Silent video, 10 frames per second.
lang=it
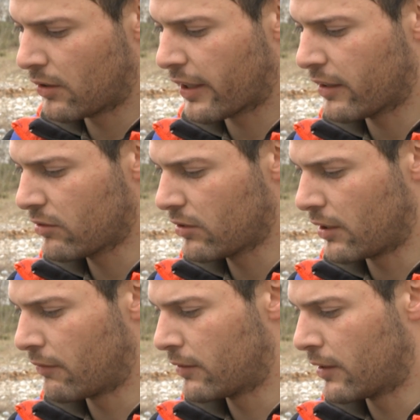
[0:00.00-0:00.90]
caso
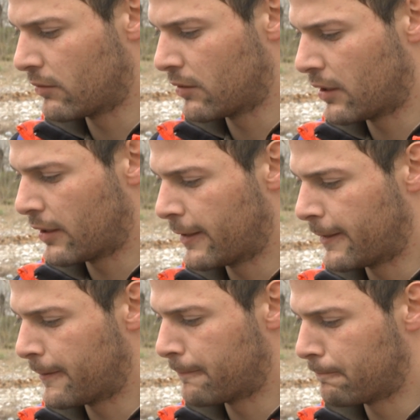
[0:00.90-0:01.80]
deriva da,
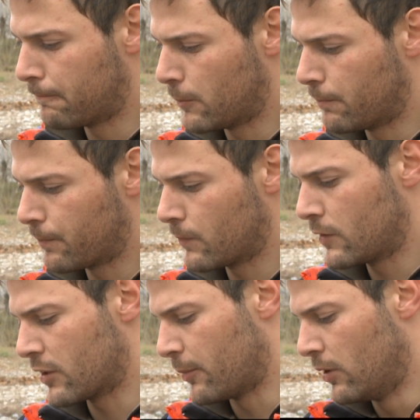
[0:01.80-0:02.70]
una, mm,
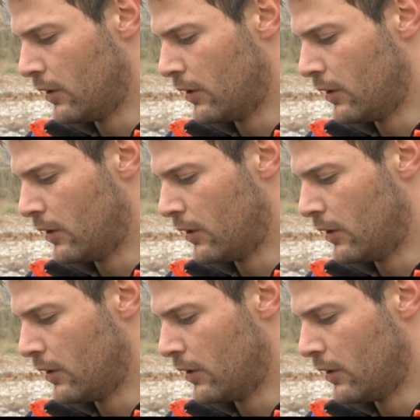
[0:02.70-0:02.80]
diciamo,